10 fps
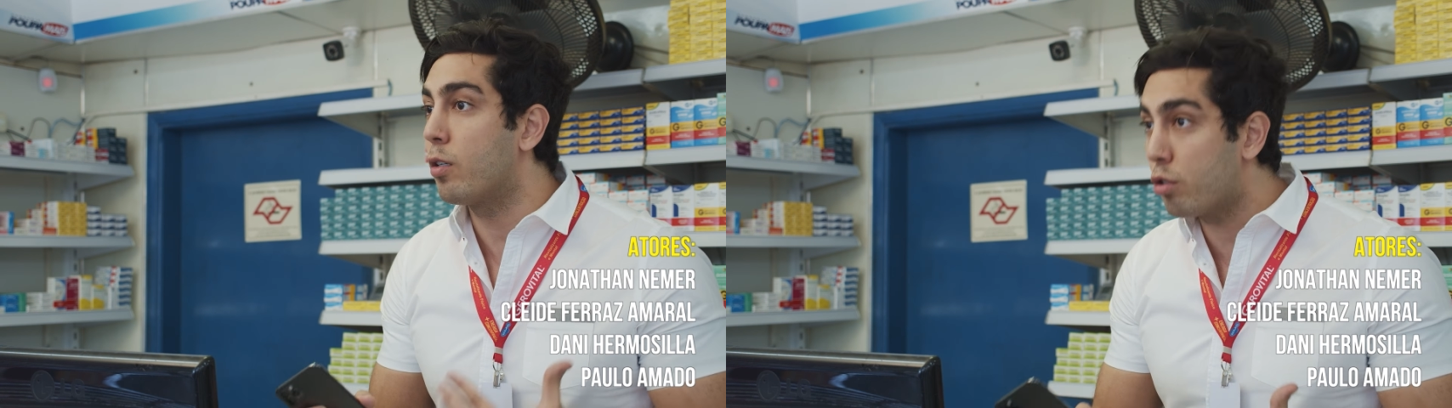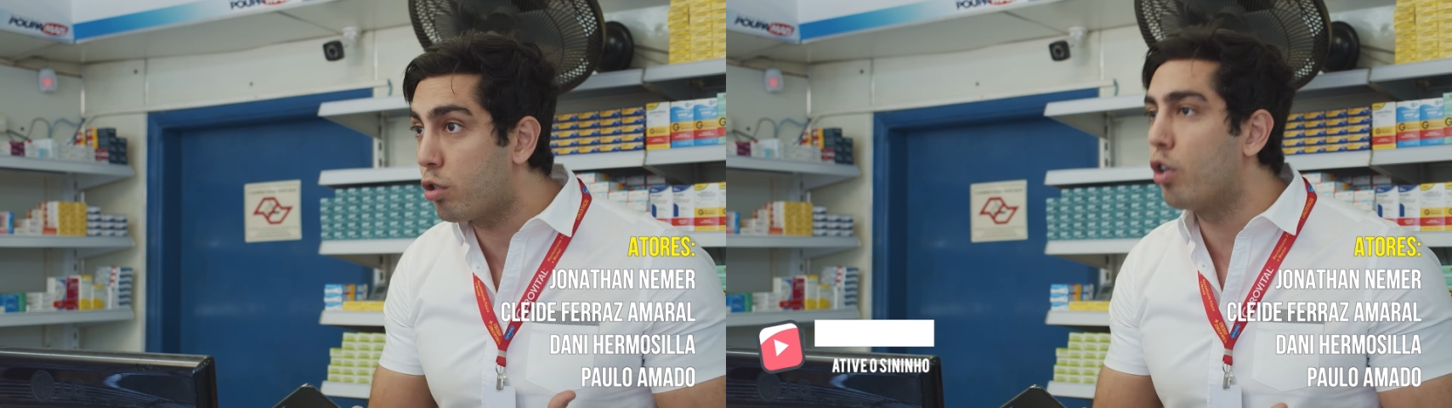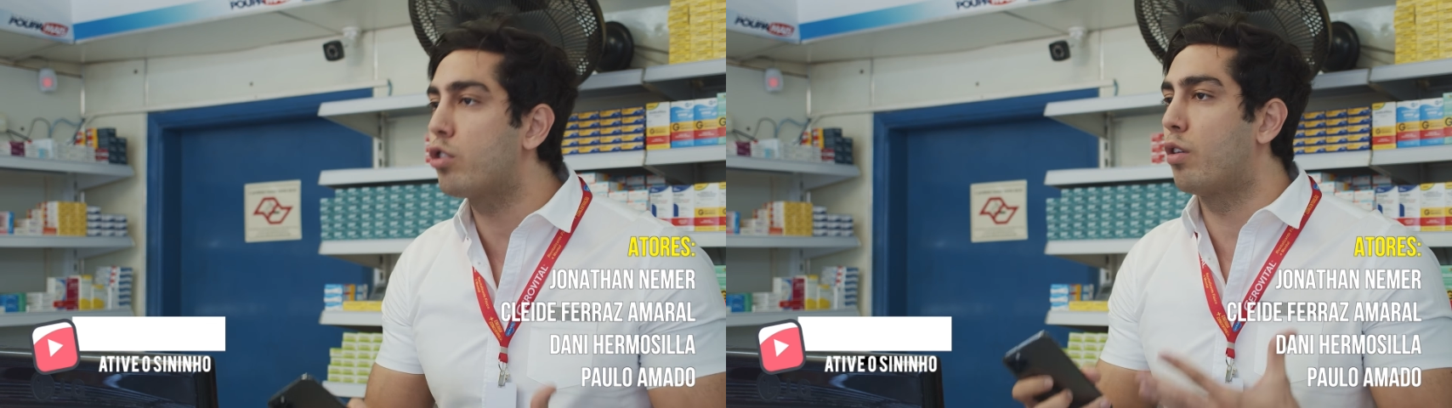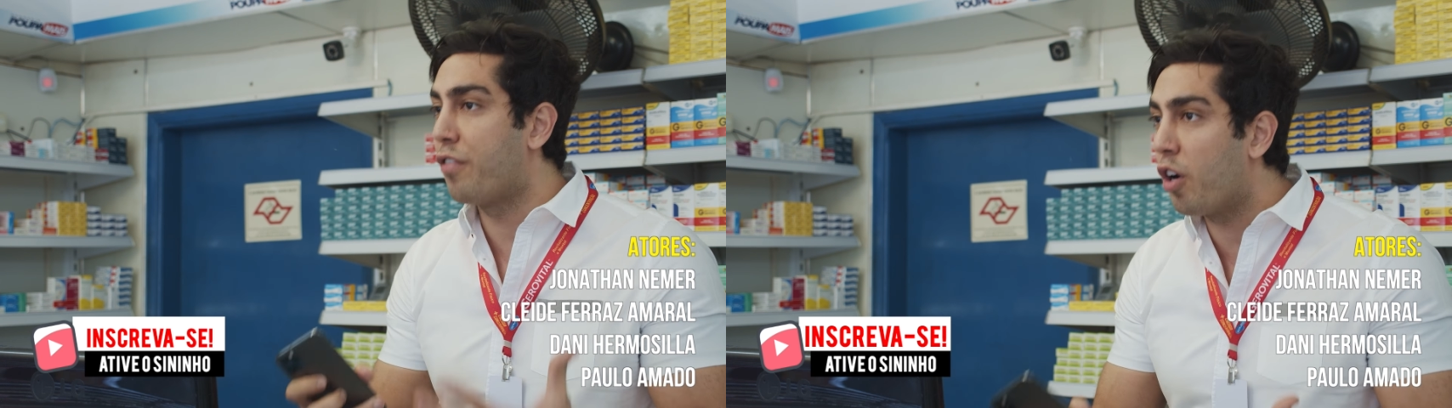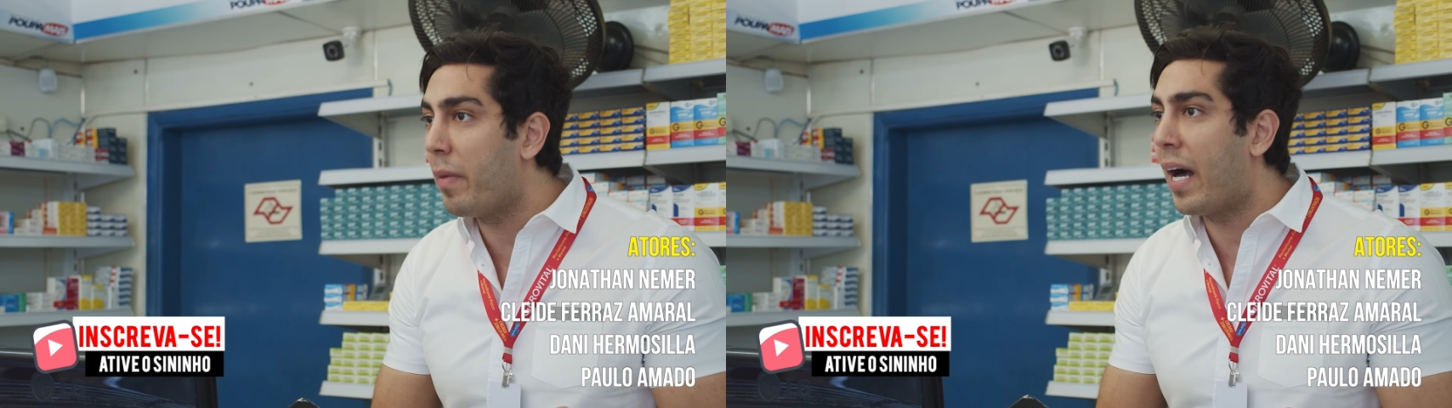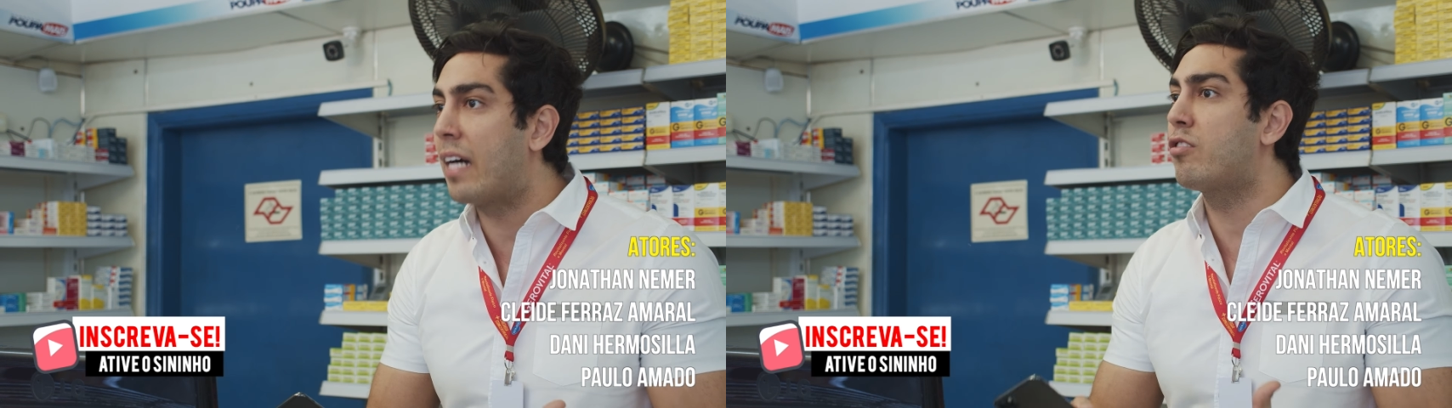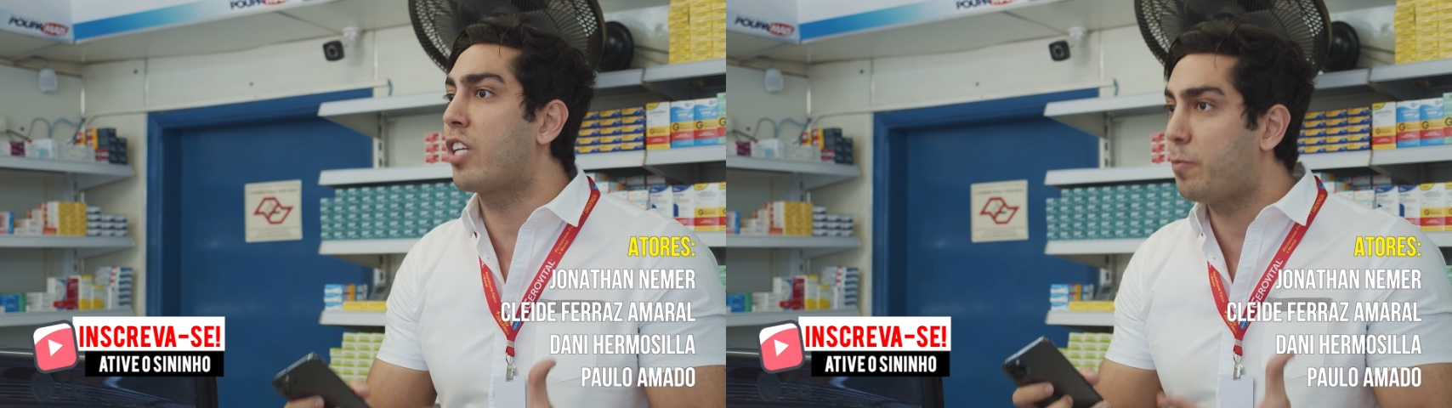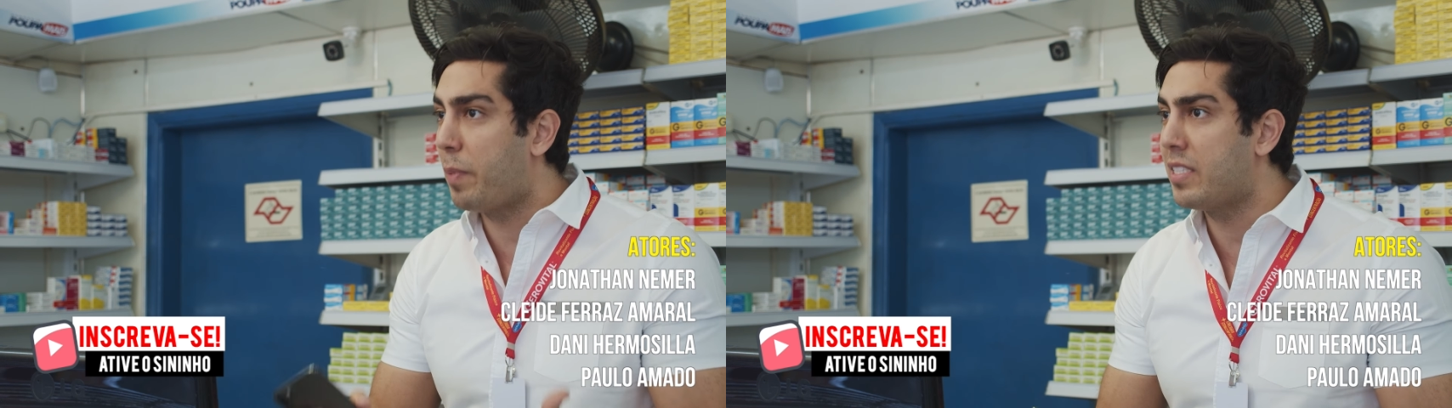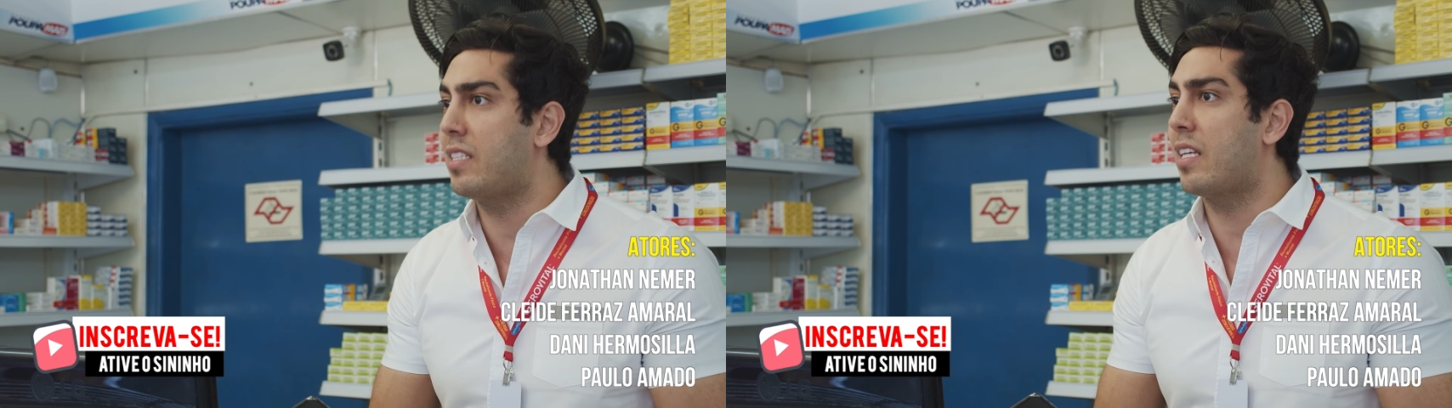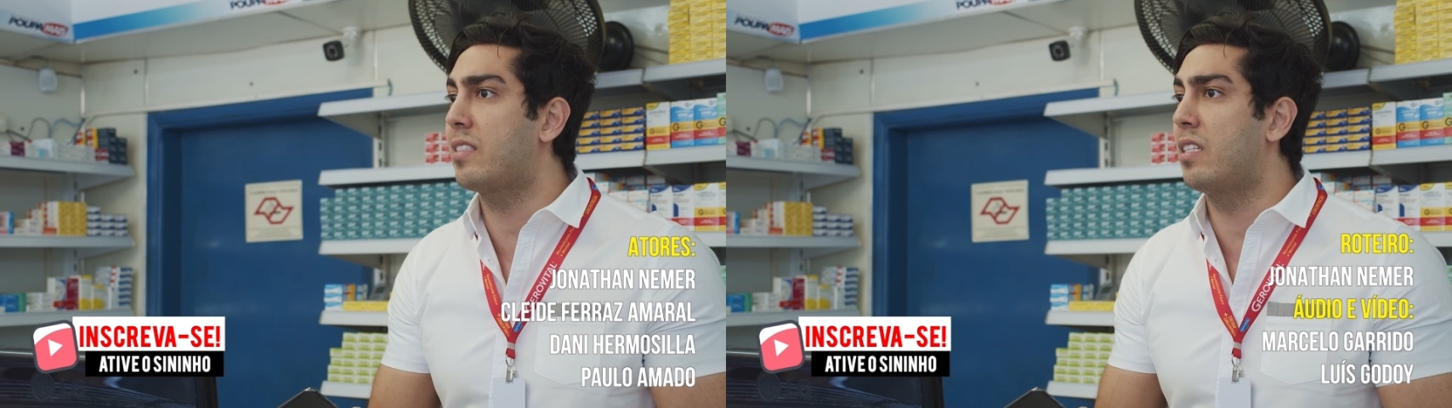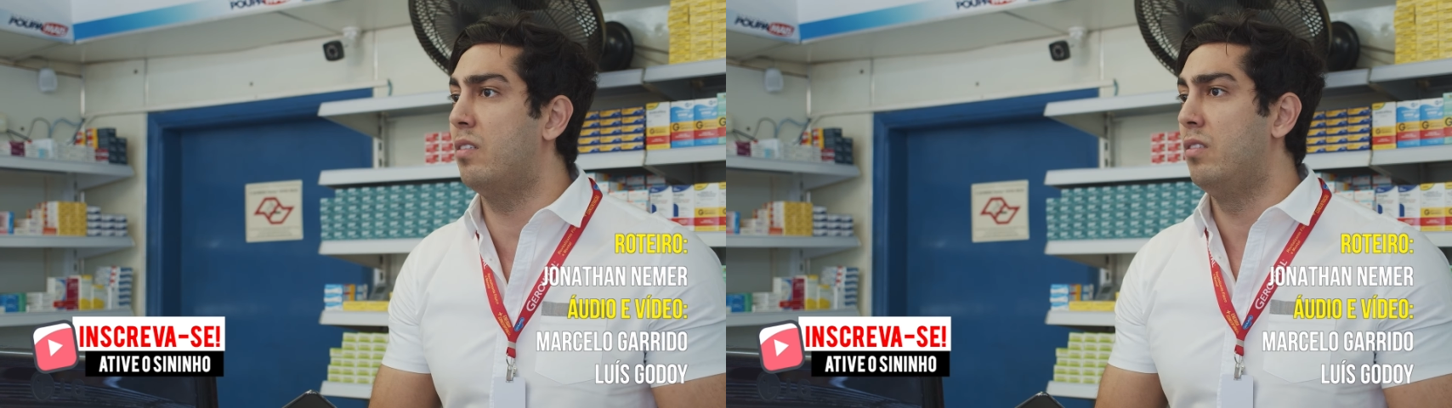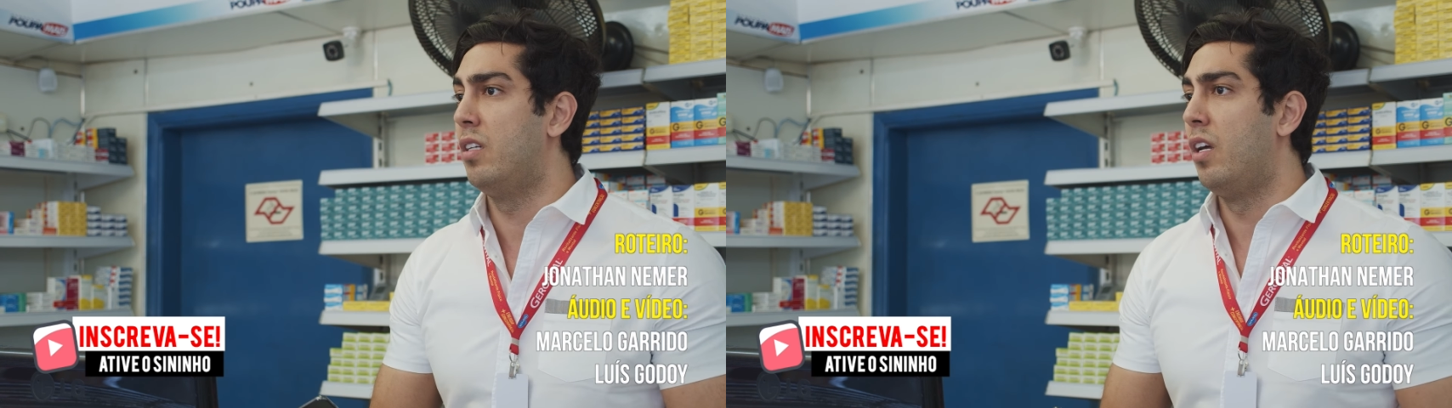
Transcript: Eu sou, sou formado, tenho especialização.